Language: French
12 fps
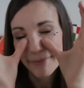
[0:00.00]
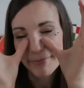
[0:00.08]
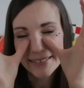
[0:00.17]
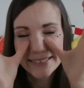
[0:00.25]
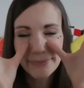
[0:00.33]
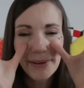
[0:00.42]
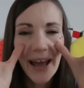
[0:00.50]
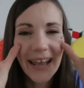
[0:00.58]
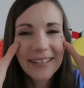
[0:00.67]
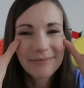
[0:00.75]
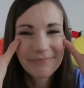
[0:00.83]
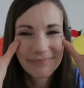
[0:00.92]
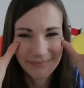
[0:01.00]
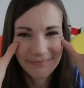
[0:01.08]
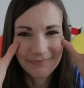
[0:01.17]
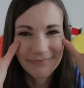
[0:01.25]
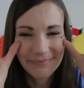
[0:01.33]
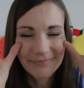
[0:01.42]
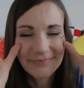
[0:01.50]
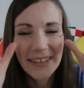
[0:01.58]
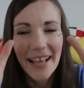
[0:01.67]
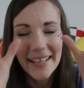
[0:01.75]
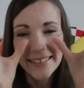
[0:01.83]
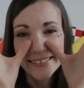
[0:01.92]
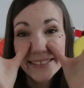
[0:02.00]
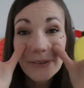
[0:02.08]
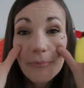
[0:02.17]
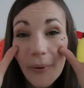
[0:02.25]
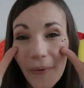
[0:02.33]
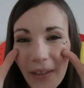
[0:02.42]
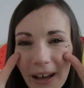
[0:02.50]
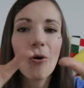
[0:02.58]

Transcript: Bah, c'est pareil. Hmm. C'est le panda.